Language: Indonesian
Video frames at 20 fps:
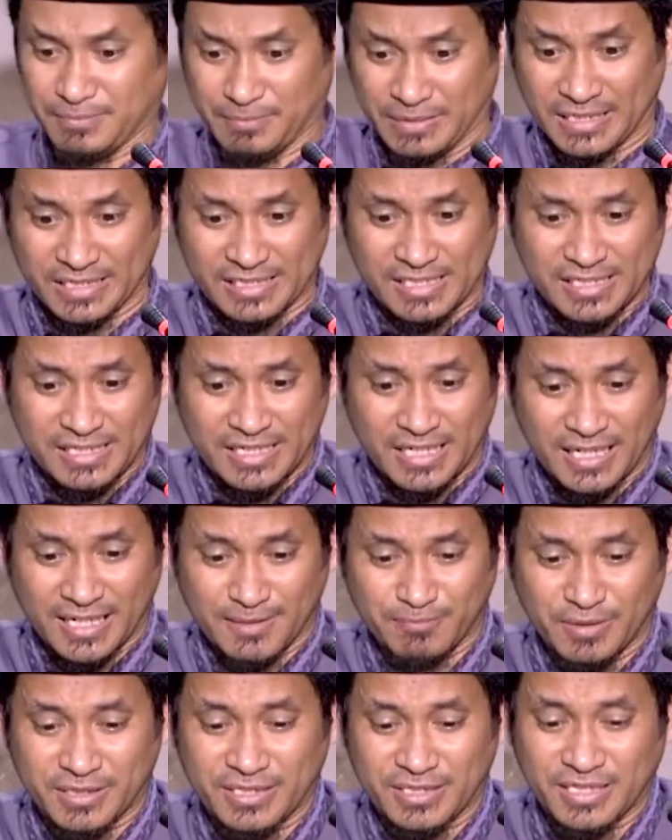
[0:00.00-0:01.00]
Maka tadi
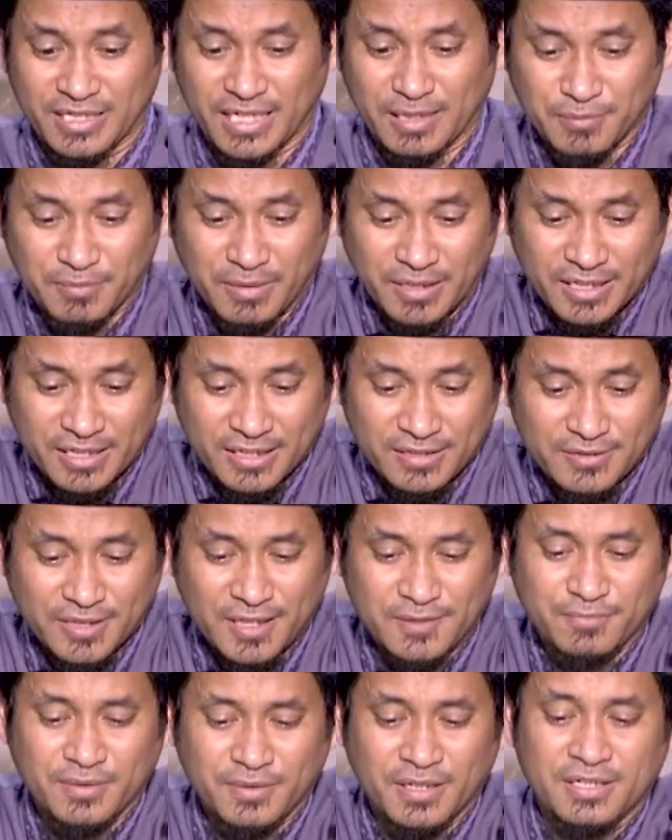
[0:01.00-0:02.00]
harapan dari Abu Bakar itu
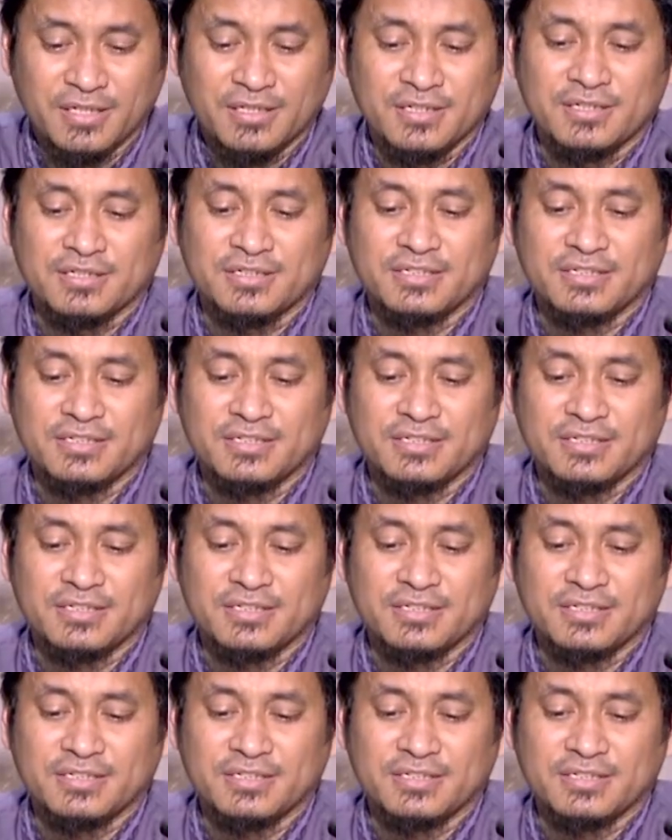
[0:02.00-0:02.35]
apa?